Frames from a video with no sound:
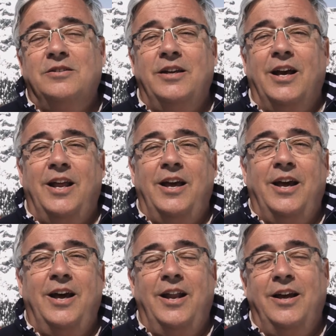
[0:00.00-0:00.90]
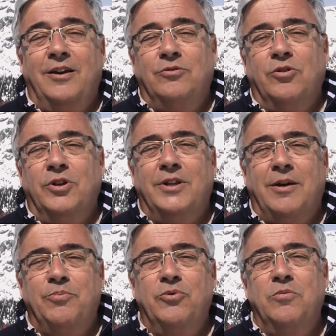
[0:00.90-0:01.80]
sia la, le autorità
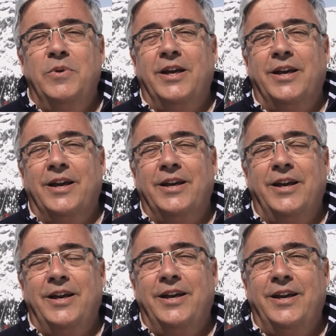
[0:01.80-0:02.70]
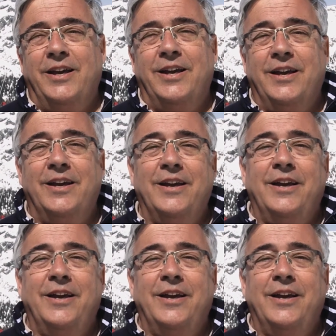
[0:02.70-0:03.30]
pubbliche che,